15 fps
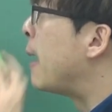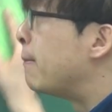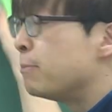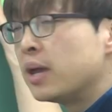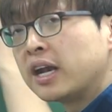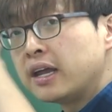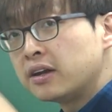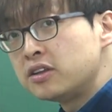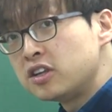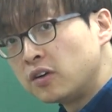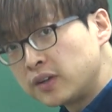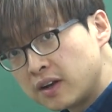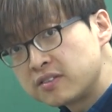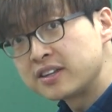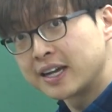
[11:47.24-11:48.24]
반면에 이런
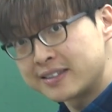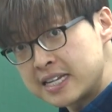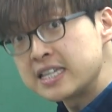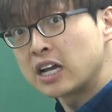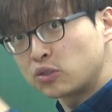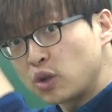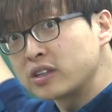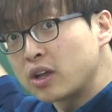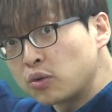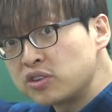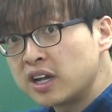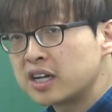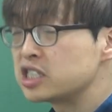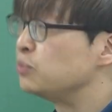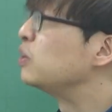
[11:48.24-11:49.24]
연결사가 생략됐다고
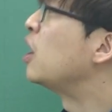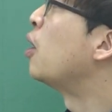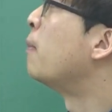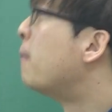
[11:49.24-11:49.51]
생각하시면 돼요.